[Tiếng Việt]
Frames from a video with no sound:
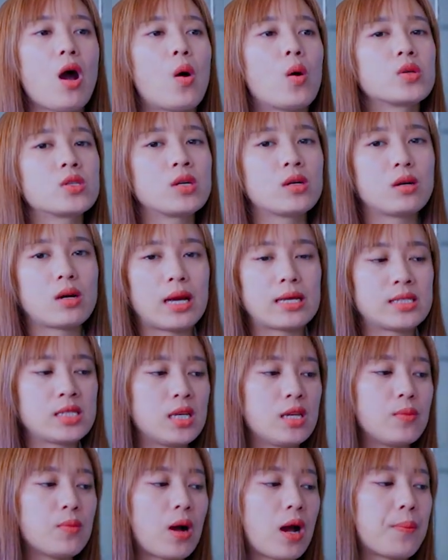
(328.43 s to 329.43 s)
hỗ trợ anh
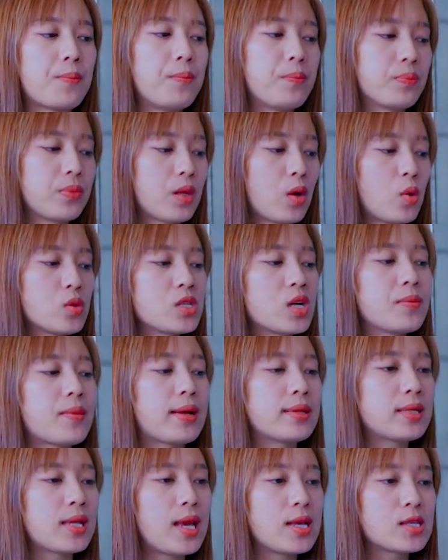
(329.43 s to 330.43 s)
chị và hỗ trợ
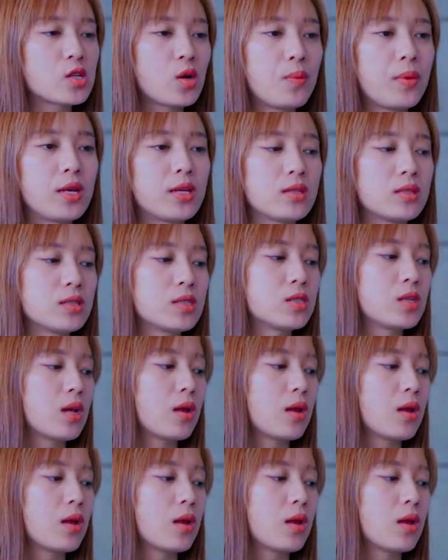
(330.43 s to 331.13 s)
bán xe cho mình